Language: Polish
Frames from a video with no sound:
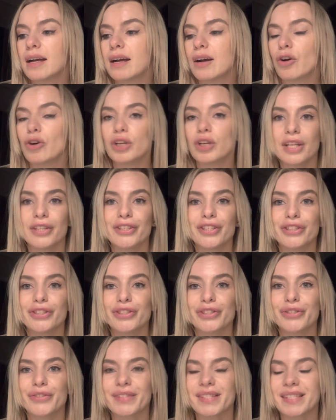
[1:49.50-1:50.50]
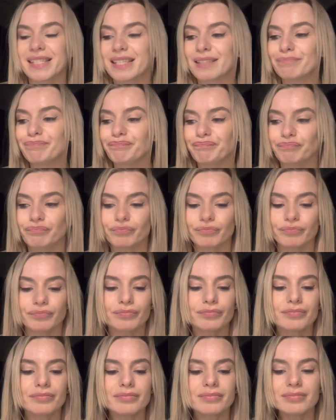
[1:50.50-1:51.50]
o ile nie tysiące.
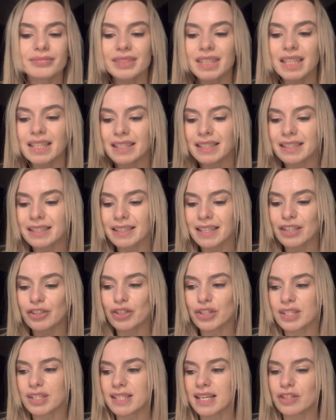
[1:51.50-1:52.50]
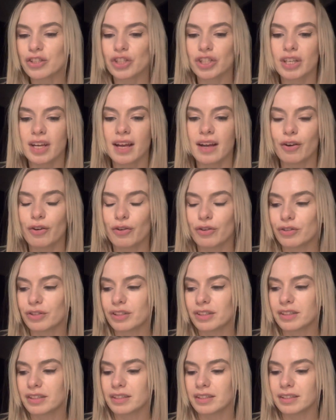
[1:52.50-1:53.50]
Także zacznę
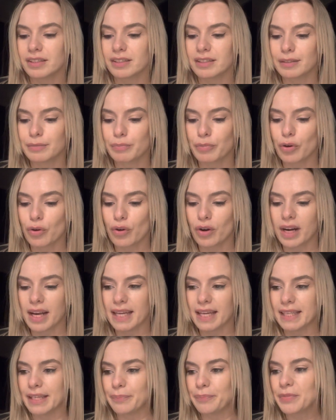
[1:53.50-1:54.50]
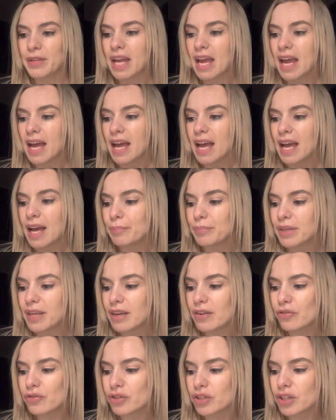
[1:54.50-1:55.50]
od po kolei.
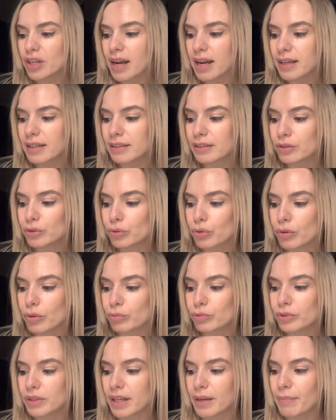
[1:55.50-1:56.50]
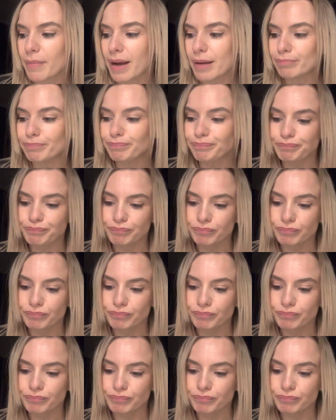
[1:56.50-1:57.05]
Pierwsza, którą tutaj mam,